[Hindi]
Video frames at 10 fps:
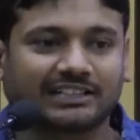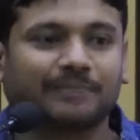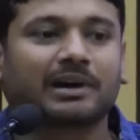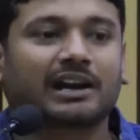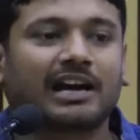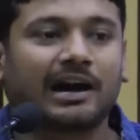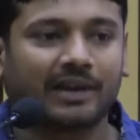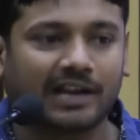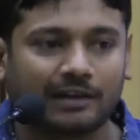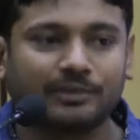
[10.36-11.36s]
ख़त्म करना
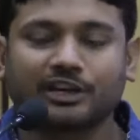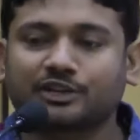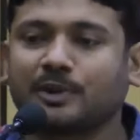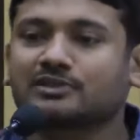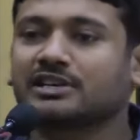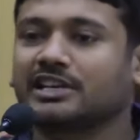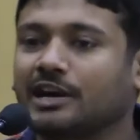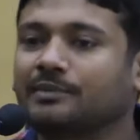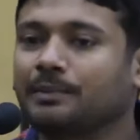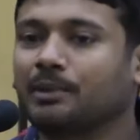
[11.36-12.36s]
अब एकेडमिक रिस्पॉन्सिबिलिटी
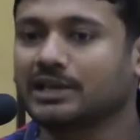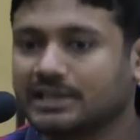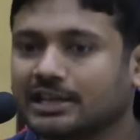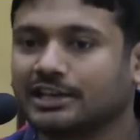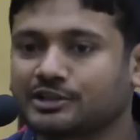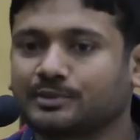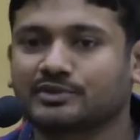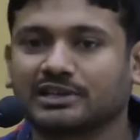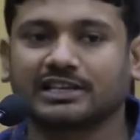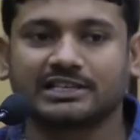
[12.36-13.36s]
कम है पॉलिटिकल
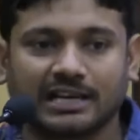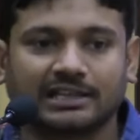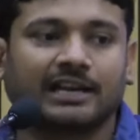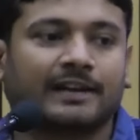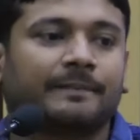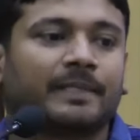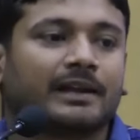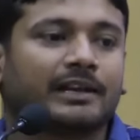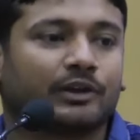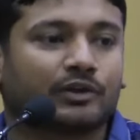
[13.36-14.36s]
रिस्पॉन्सिबिलिटी ज़्यादा है
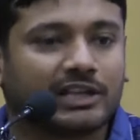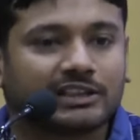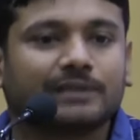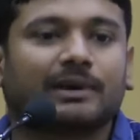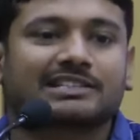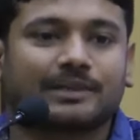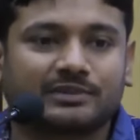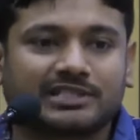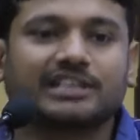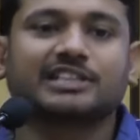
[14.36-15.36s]
क्योंकि इतनी बार
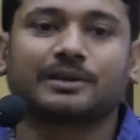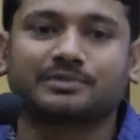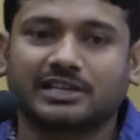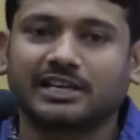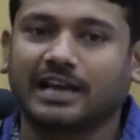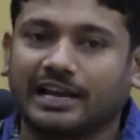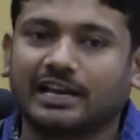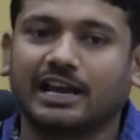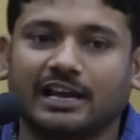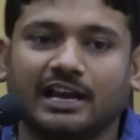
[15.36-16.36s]
सब्सिडी सब्सिडी
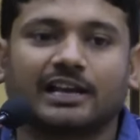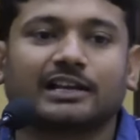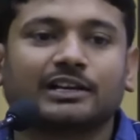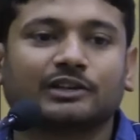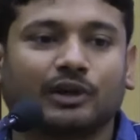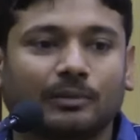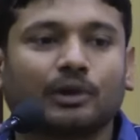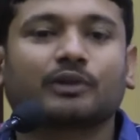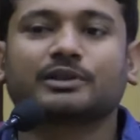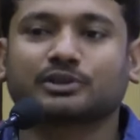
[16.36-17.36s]
कही गई है तो हम
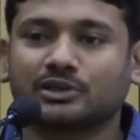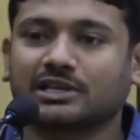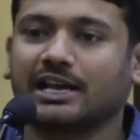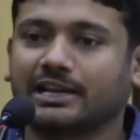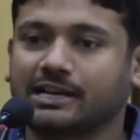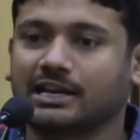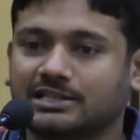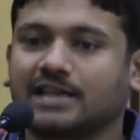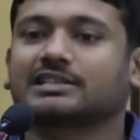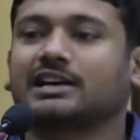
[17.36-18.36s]
लोग भी सोच रहे हैं कि एक
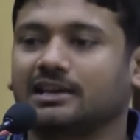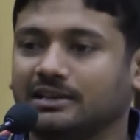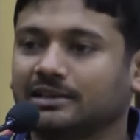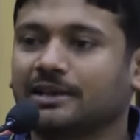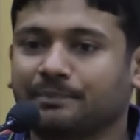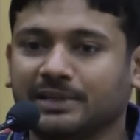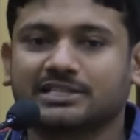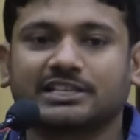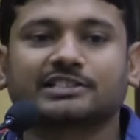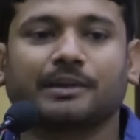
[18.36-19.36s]
अच्छा सा
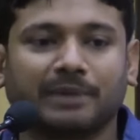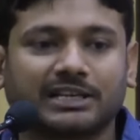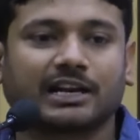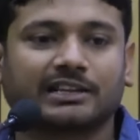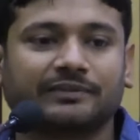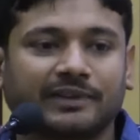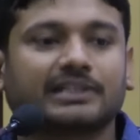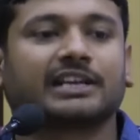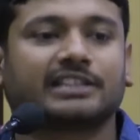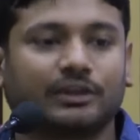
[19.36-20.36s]
पीएचडी सबमिट कर दें
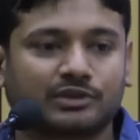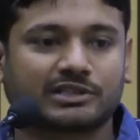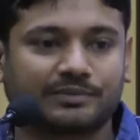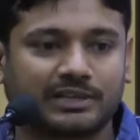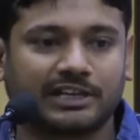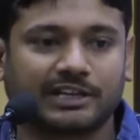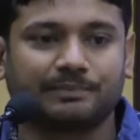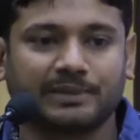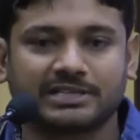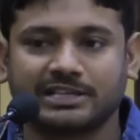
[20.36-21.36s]
फिर देखते हैं कुछ सब्सिडी
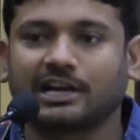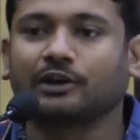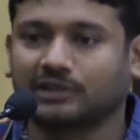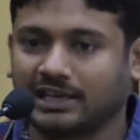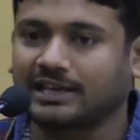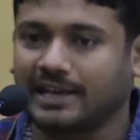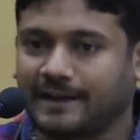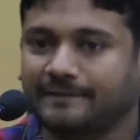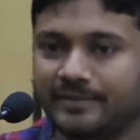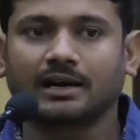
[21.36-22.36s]
के पीएचडी का होता
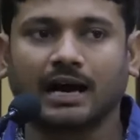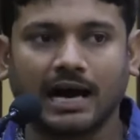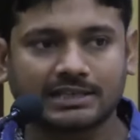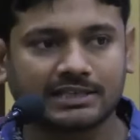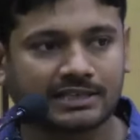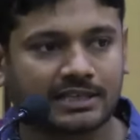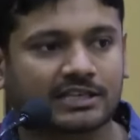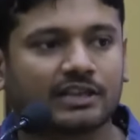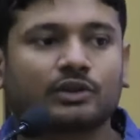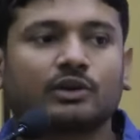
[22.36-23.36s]
क्या है आज इस
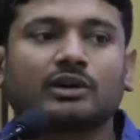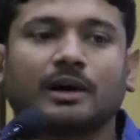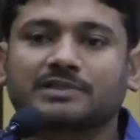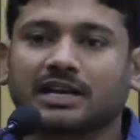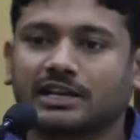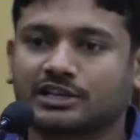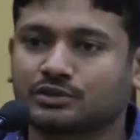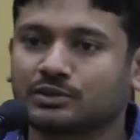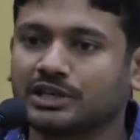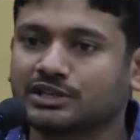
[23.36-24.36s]
सेशन को हम सारे
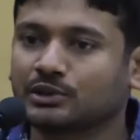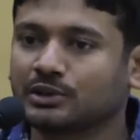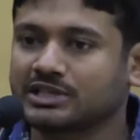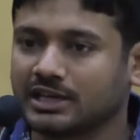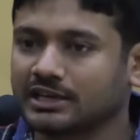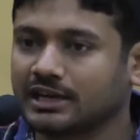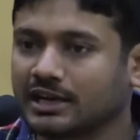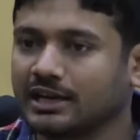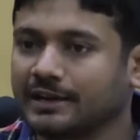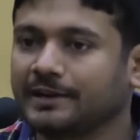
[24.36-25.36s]
स्टूडेंट्स लोग चेयर
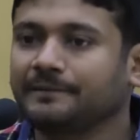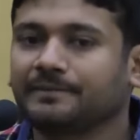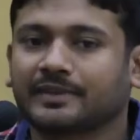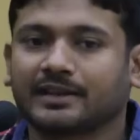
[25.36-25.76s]
कर रहे हैं